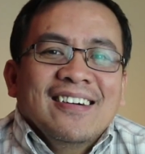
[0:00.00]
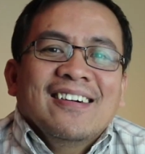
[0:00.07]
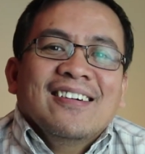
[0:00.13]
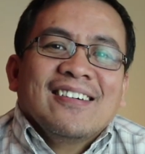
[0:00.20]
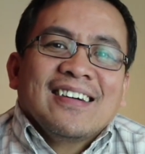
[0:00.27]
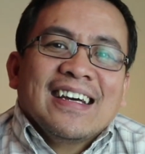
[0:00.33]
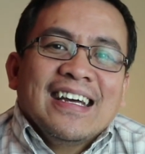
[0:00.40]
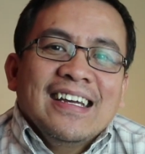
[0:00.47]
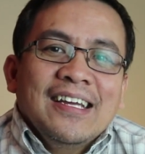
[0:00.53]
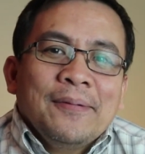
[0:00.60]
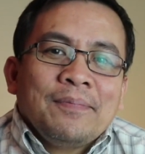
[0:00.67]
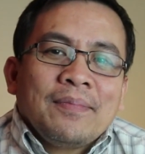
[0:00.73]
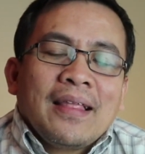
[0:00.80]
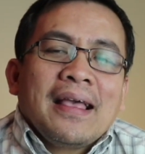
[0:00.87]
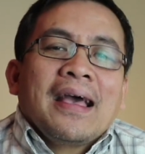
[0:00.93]
Okay?
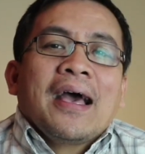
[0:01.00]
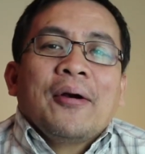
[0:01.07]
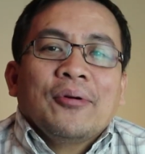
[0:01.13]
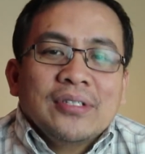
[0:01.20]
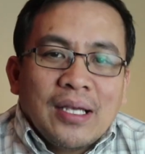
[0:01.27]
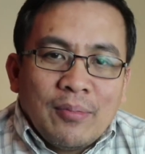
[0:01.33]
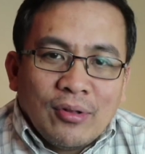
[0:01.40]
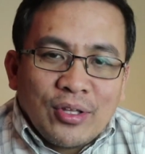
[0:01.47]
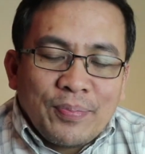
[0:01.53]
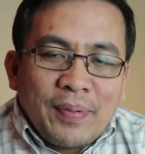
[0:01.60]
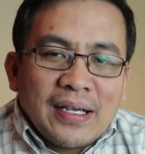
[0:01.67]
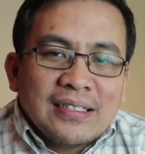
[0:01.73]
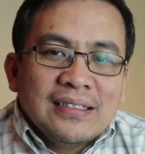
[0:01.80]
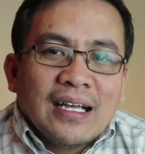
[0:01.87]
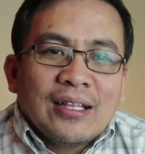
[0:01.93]
I was able to
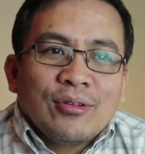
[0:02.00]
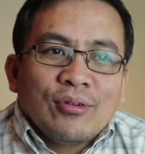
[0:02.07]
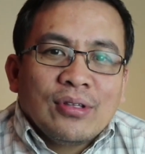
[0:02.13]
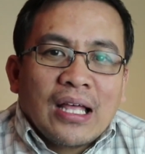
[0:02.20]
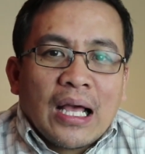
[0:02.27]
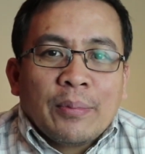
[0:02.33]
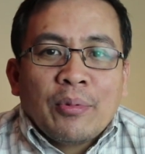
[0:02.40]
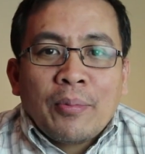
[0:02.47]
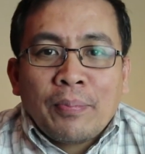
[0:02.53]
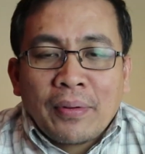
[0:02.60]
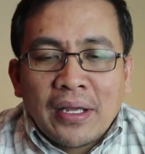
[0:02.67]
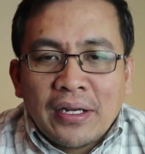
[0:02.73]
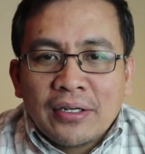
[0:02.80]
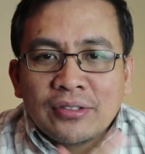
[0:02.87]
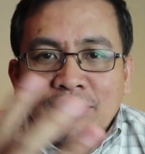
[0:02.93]
pass that through the help of
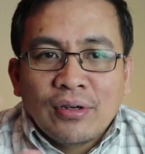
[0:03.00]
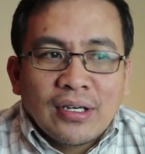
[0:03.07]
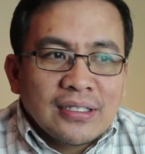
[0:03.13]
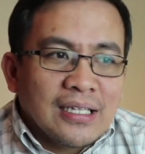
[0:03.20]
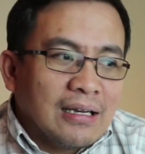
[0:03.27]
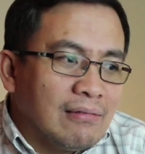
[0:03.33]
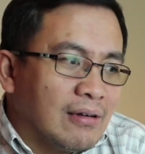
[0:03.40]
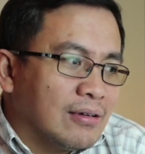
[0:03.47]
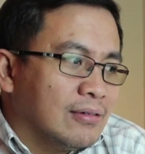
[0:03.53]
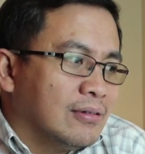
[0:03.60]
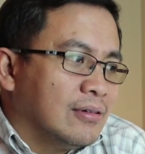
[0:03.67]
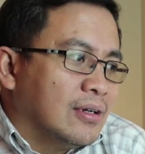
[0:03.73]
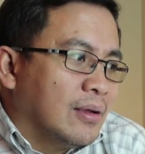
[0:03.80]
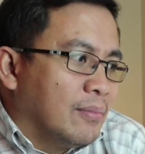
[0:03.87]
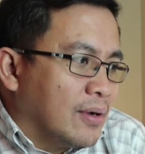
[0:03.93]
prayers ng asawa
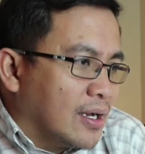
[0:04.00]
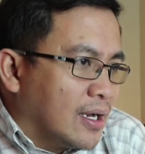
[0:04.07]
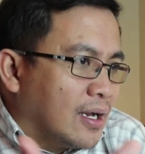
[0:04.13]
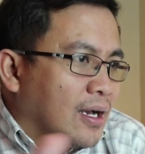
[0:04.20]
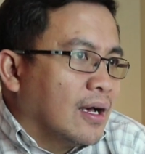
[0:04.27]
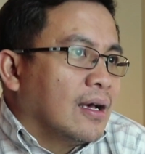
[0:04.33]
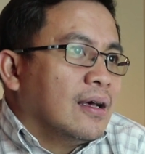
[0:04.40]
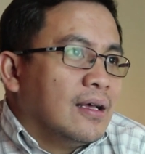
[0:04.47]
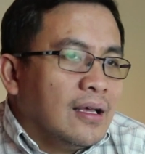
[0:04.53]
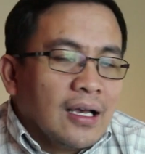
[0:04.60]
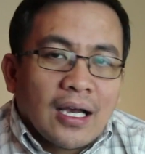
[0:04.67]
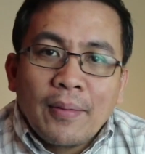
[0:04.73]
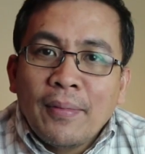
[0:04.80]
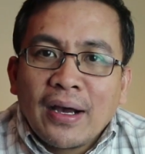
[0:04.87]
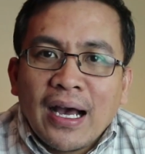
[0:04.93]
ko, ng mga
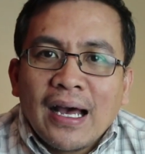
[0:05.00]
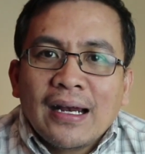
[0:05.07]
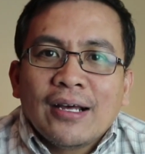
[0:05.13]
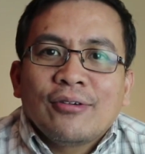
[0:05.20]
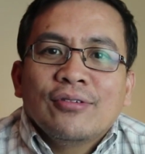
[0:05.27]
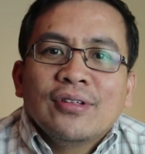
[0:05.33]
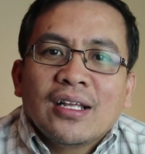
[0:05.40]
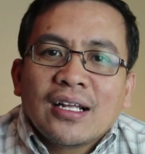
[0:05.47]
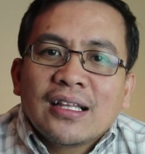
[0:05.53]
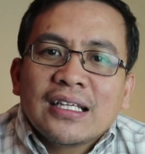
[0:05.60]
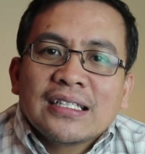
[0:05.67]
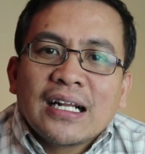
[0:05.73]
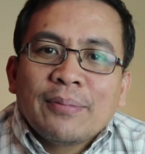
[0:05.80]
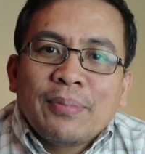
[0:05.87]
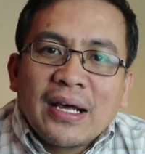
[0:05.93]
kamag-anak ko na
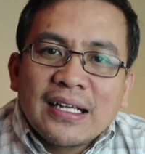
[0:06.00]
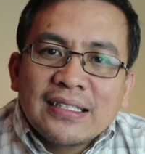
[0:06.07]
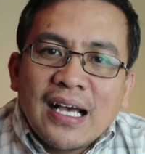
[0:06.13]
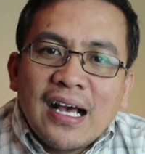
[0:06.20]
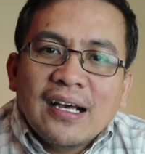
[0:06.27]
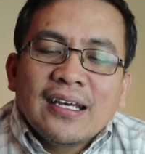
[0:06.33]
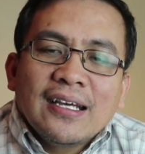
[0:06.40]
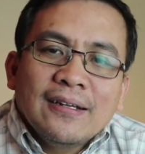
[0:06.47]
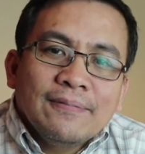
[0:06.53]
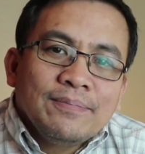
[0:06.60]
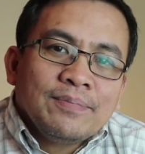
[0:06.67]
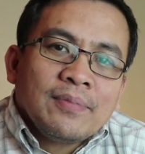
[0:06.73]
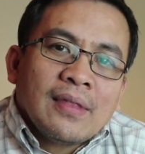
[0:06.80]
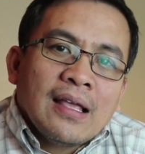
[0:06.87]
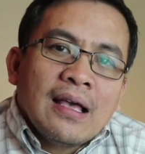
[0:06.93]
dasal para sa akin
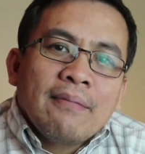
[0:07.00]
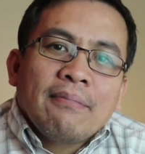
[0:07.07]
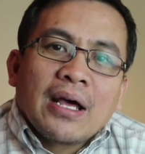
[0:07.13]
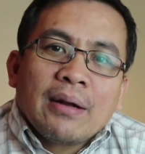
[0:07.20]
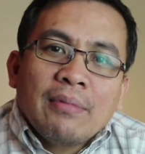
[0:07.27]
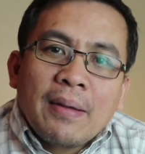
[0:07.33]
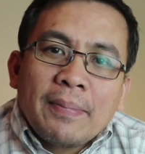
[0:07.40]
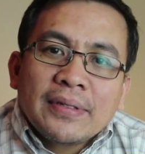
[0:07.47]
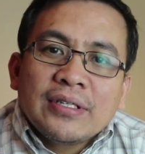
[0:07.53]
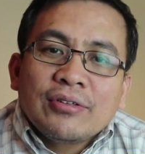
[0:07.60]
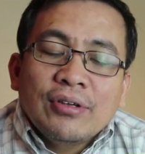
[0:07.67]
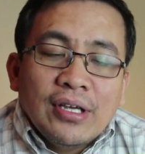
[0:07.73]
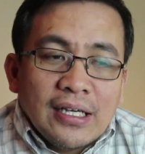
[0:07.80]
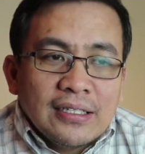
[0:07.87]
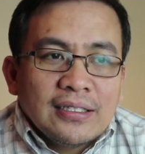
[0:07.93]
para maipasa ko
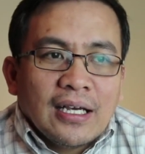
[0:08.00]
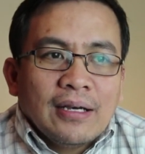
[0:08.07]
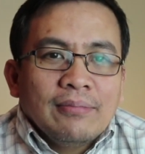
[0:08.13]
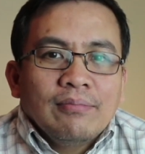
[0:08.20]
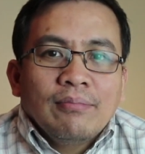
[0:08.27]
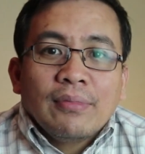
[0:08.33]
yung exam.